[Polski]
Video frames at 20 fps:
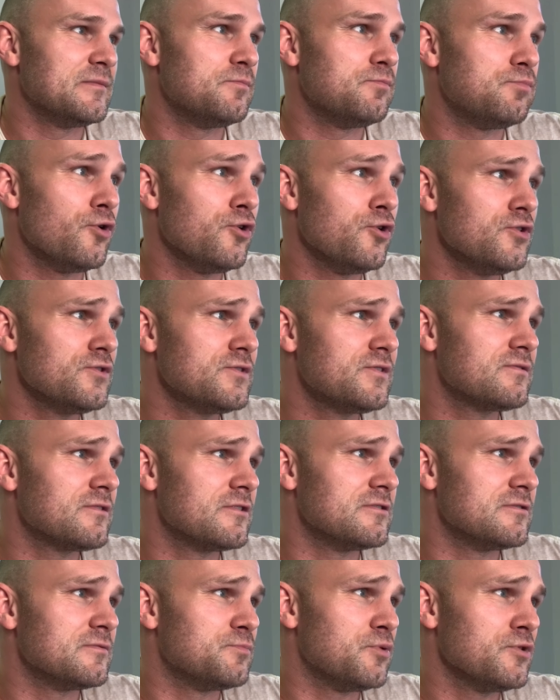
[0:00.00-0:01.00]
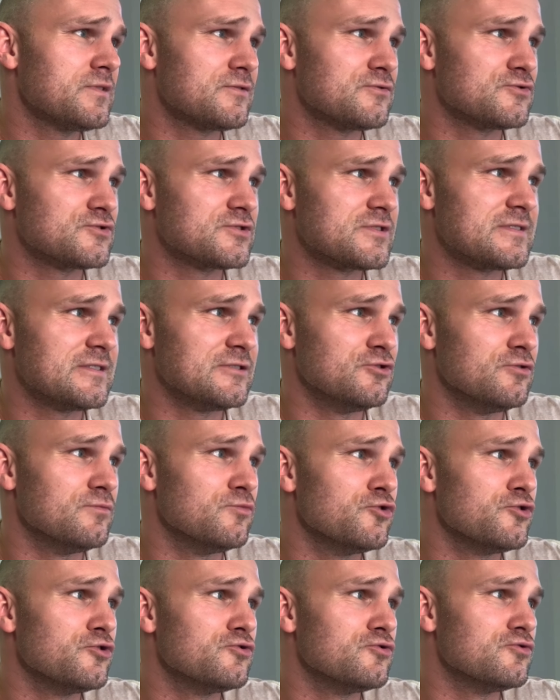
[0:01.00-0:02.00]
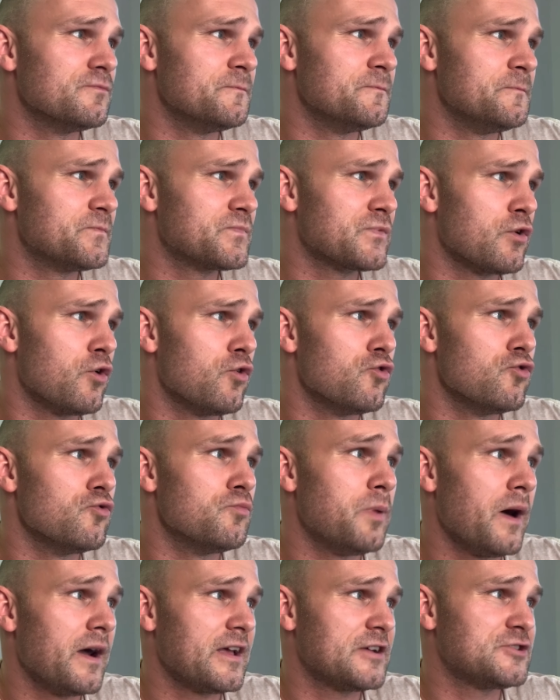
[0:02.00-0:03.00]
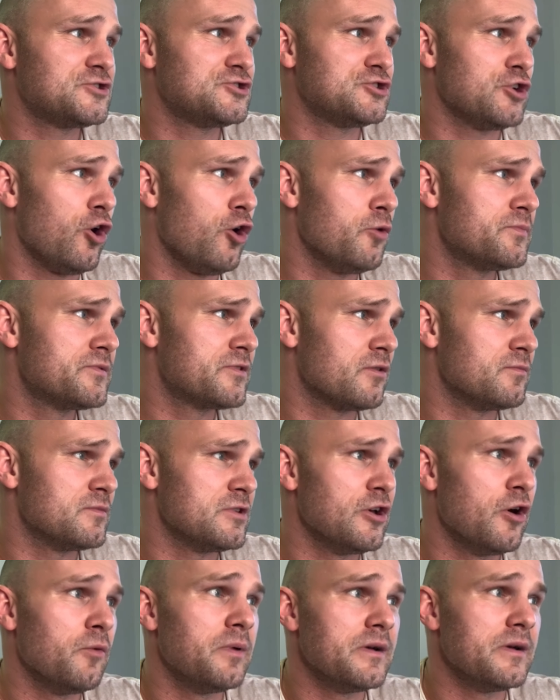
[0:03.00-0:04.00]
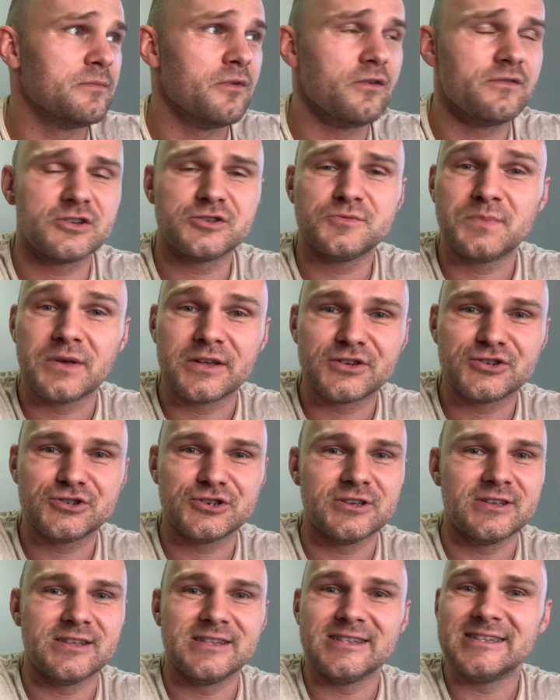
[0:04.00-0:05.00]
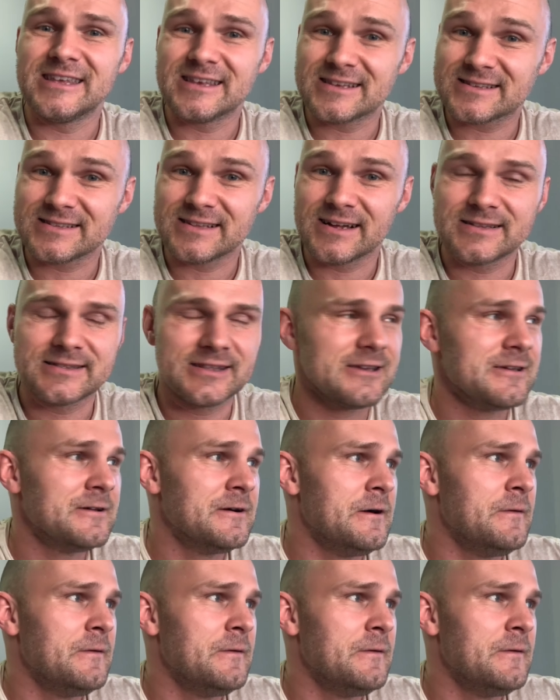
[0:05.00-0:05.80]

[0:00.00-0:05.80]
Po, e, po cóż, synu mój, upajać się obcą i obejmować piersi nieznanej.